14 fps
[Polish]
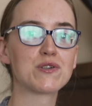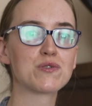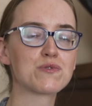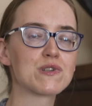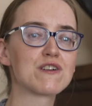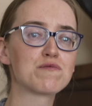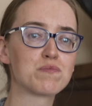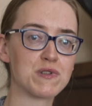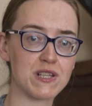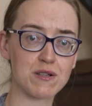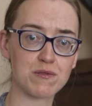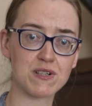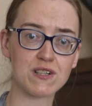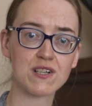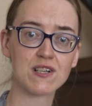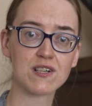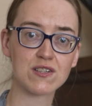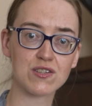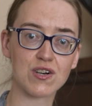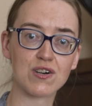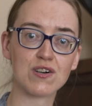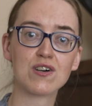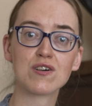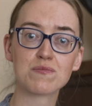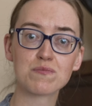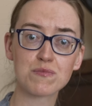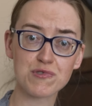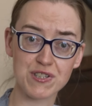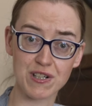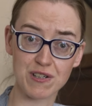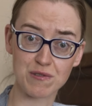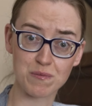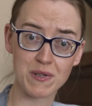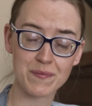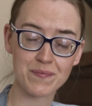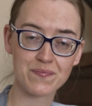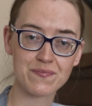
które wpłynęły do muzeum.